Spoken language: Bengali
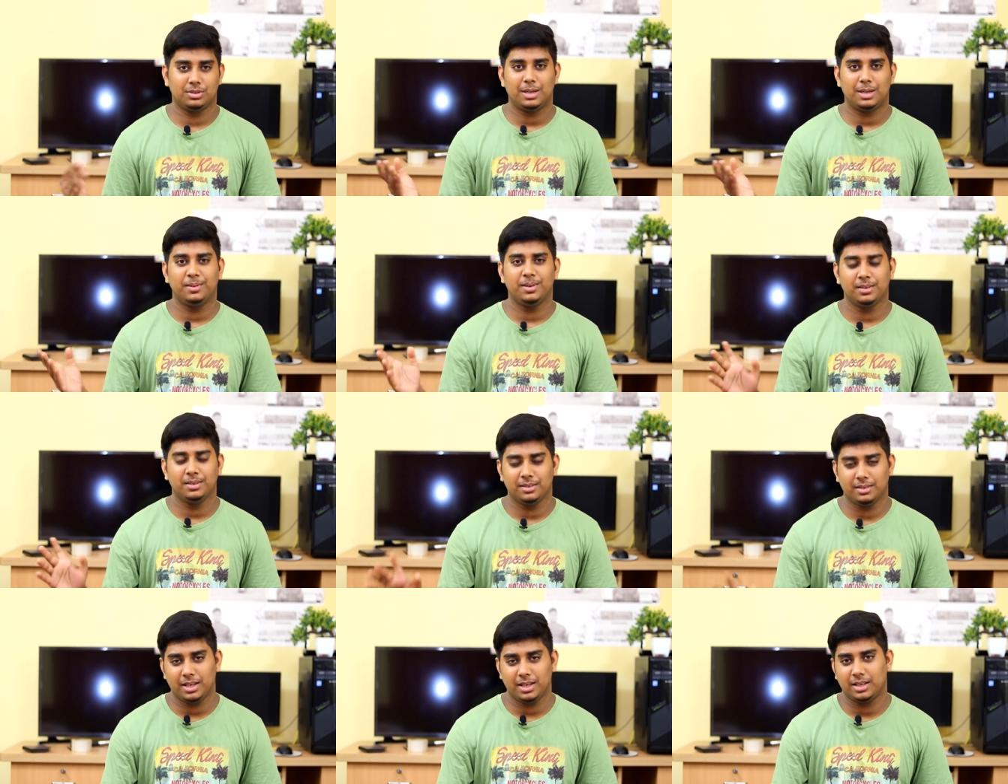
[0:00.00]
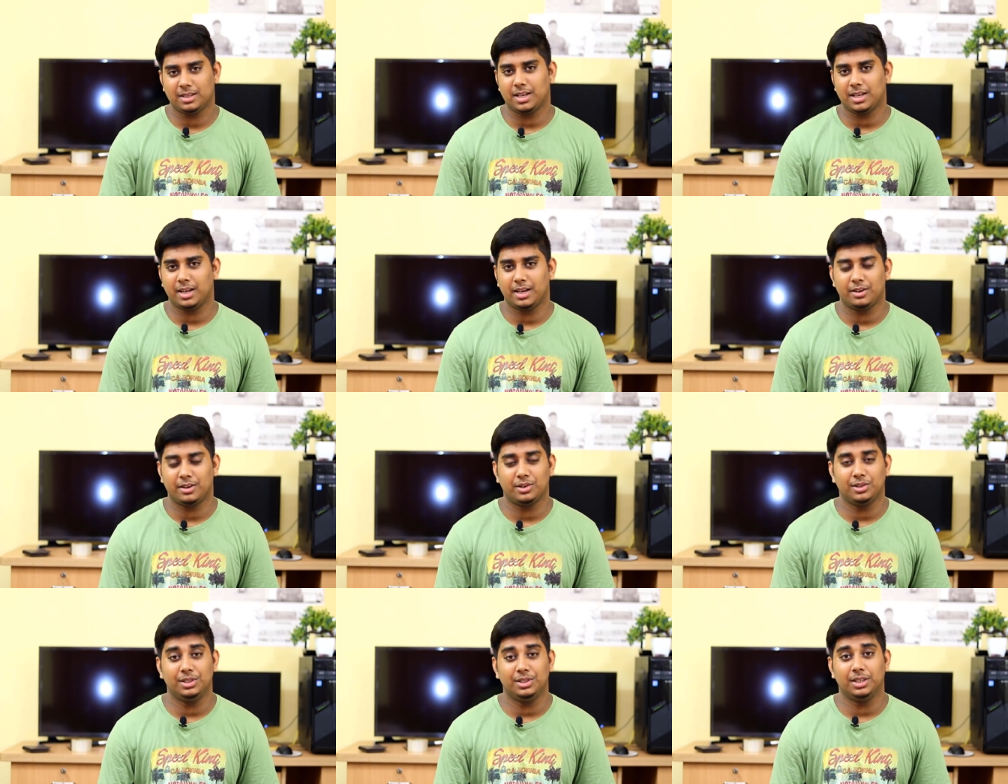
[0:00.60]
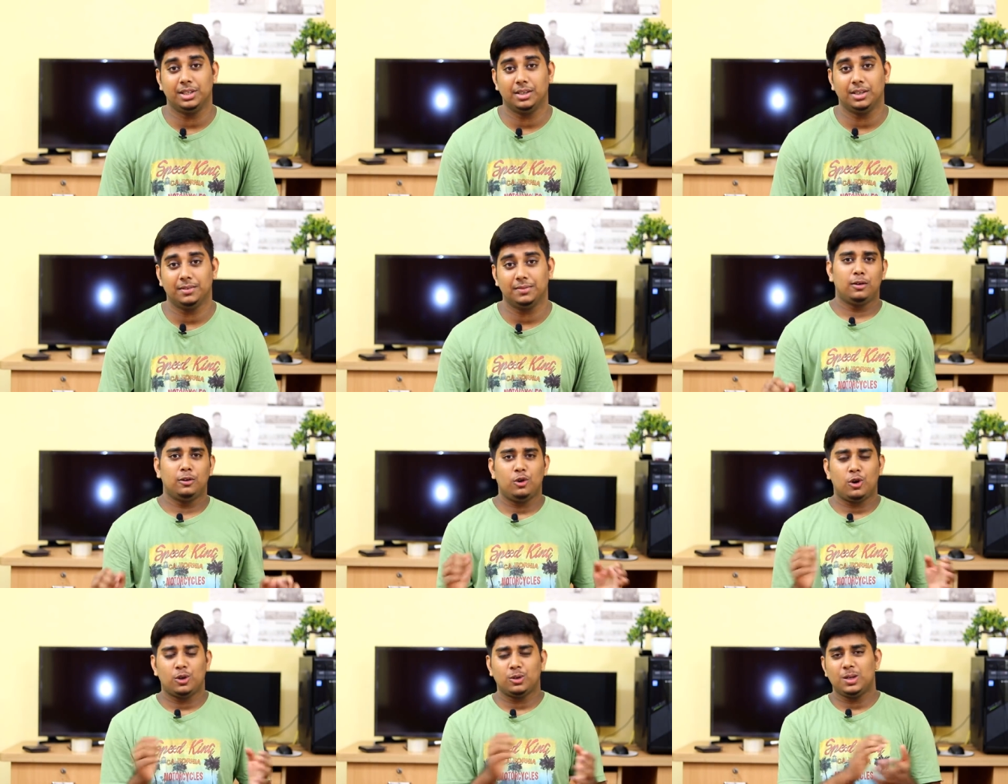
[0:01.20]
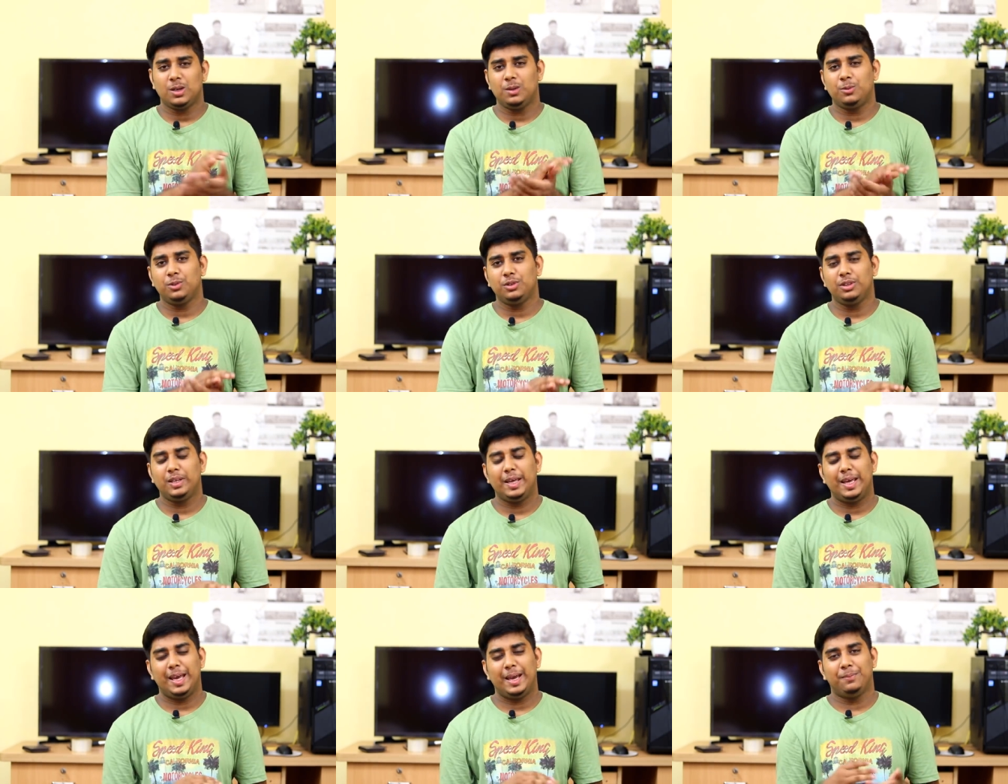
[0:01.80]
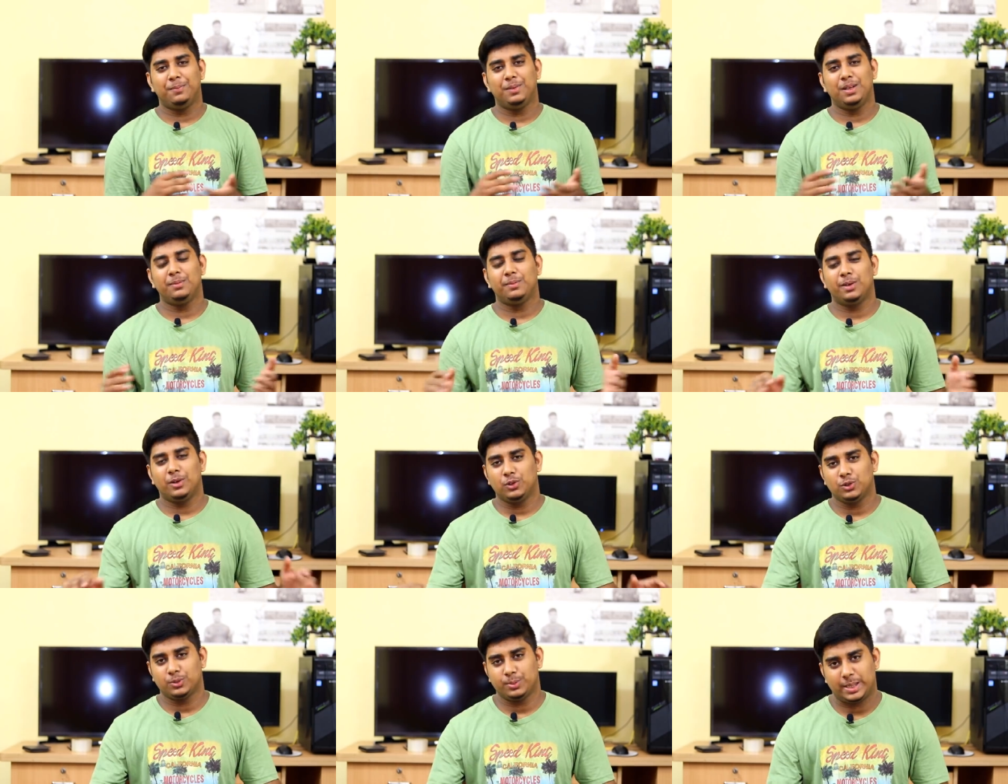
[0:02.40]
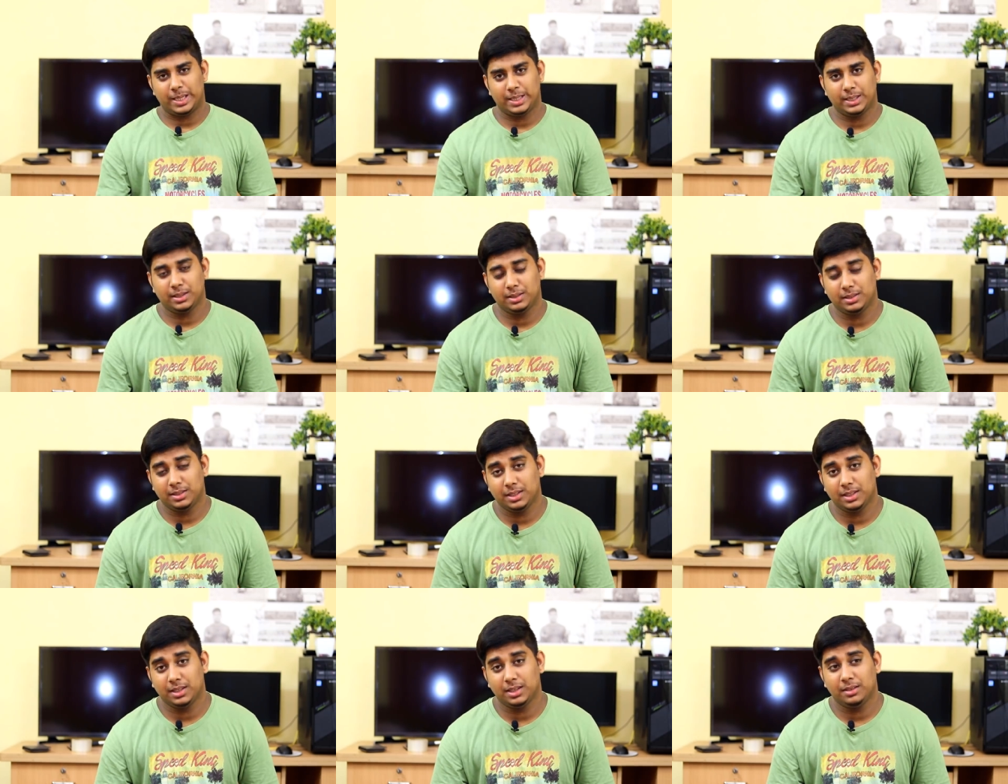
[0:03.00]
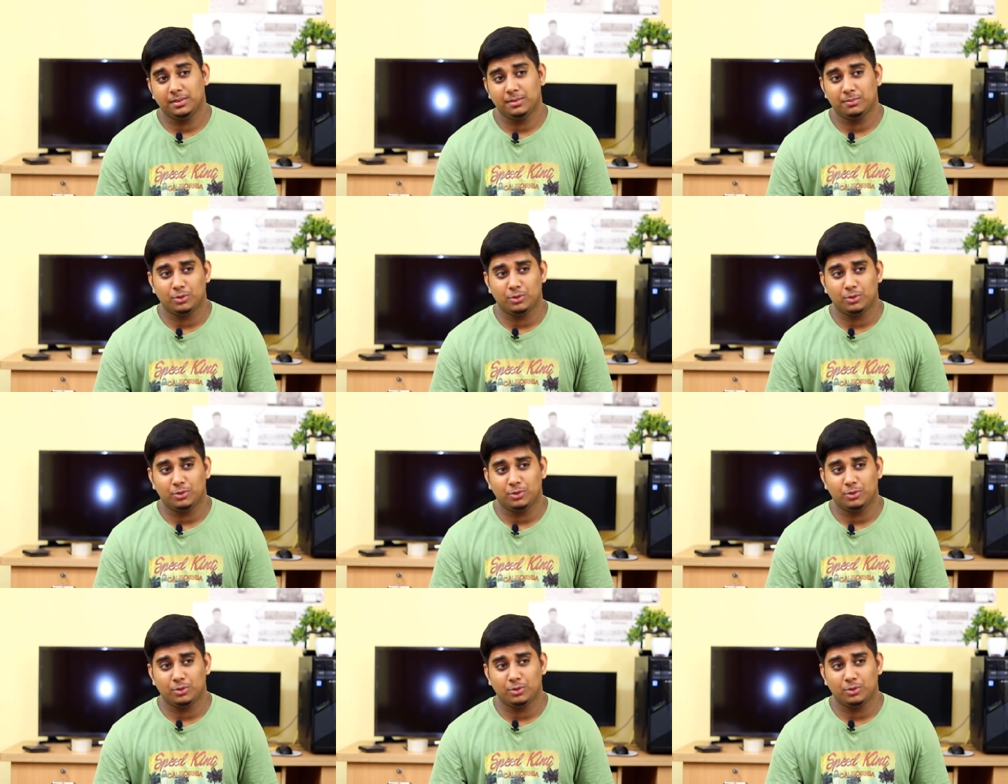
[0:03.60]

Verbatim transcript: যাবেন সাড়ে এগারোটার দিকে লকডাউনের মধ্যে এমনি মানুষ মারা যাচ্ছে